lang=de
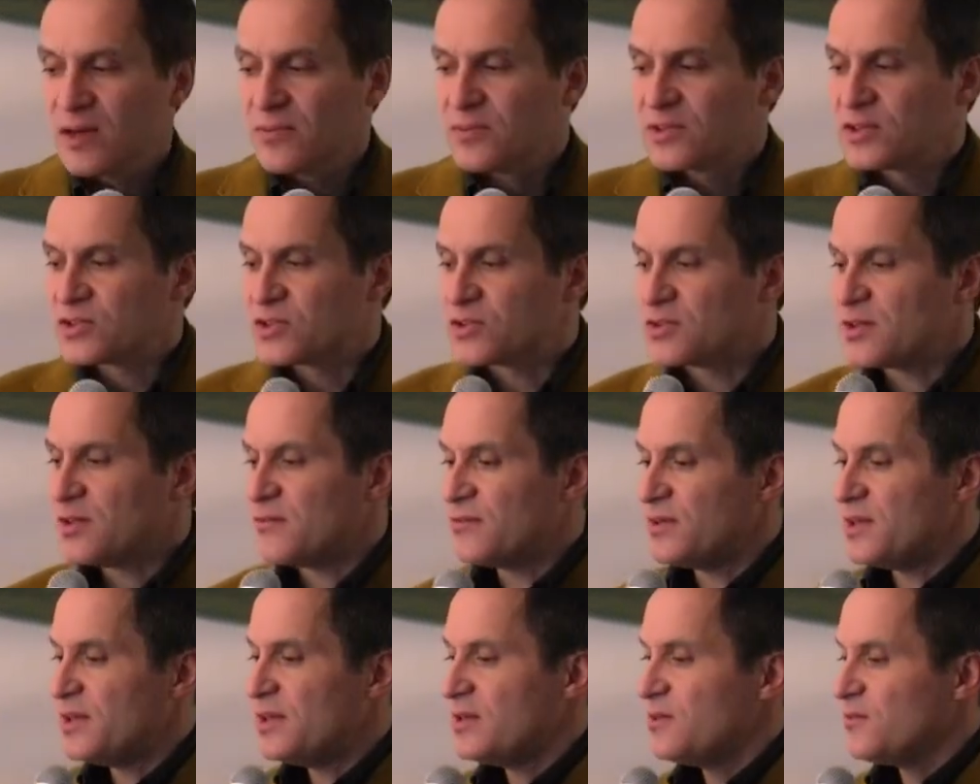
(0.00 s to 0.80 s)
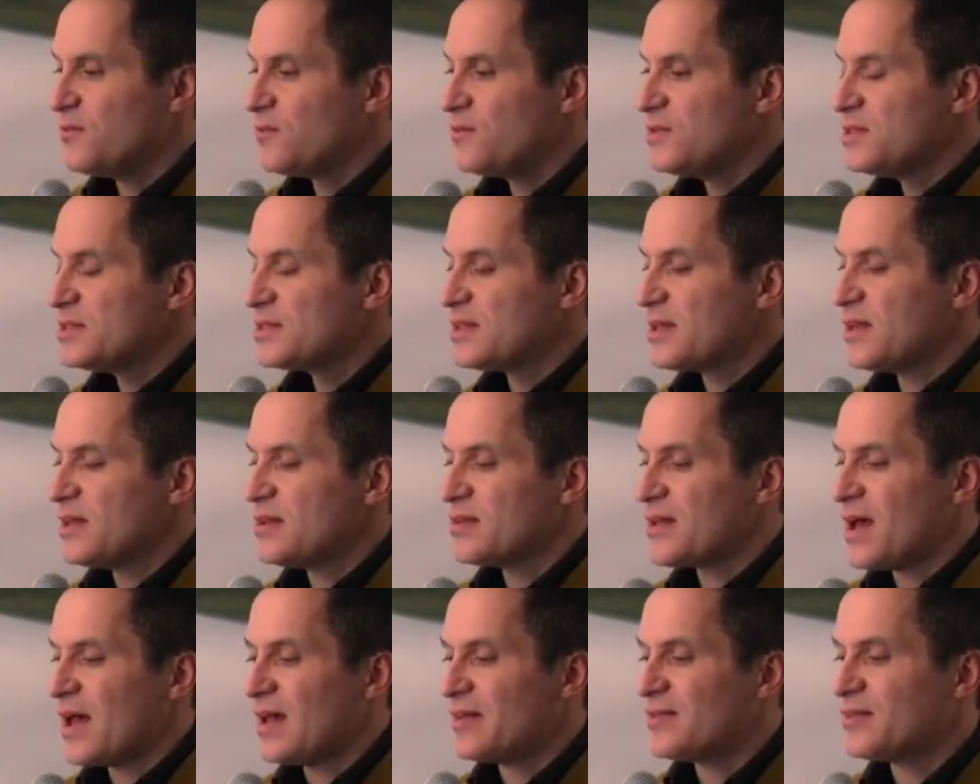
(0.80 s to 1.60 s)
habe ich schon erwähnt, fließt
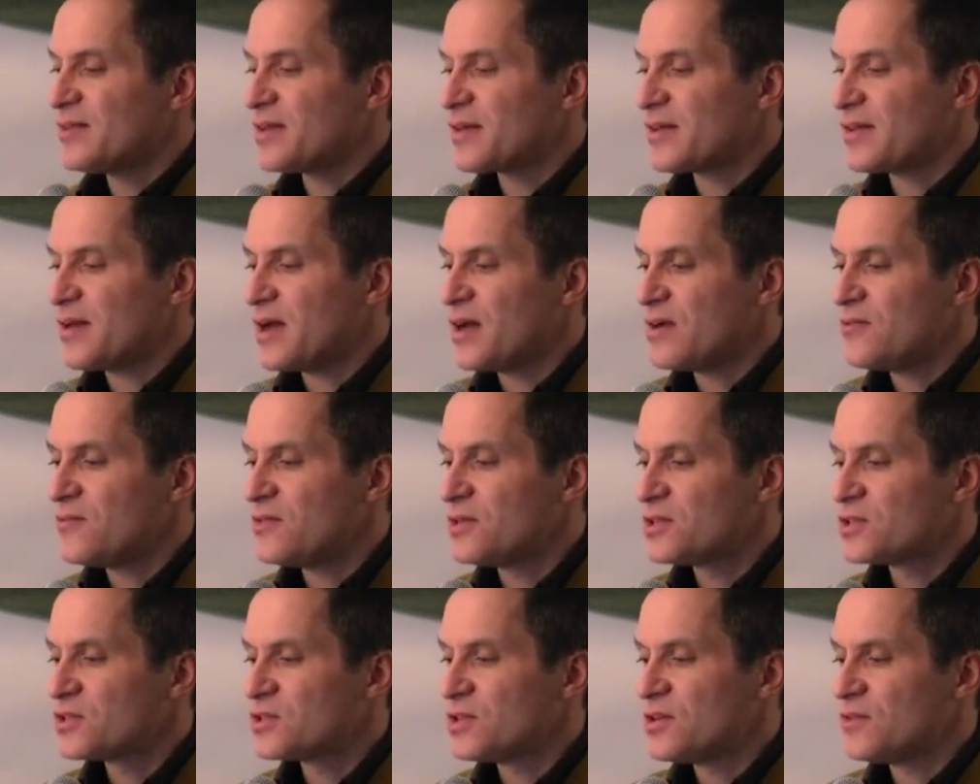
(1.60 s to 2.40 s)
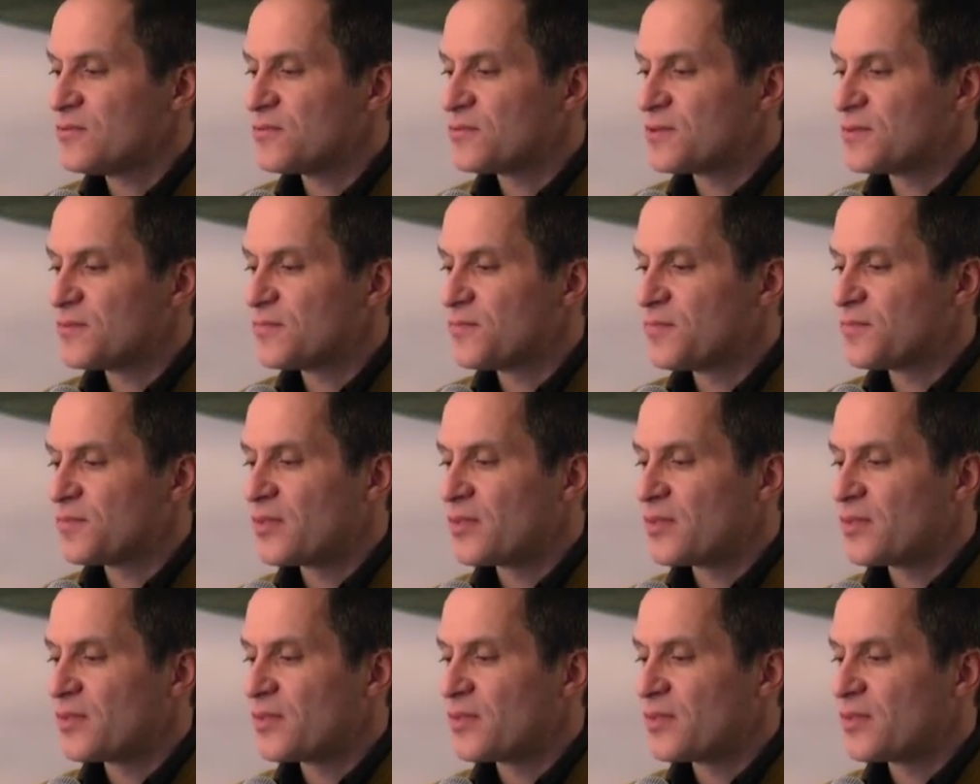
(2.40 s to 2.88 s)
Geld an die Realwirtschaft.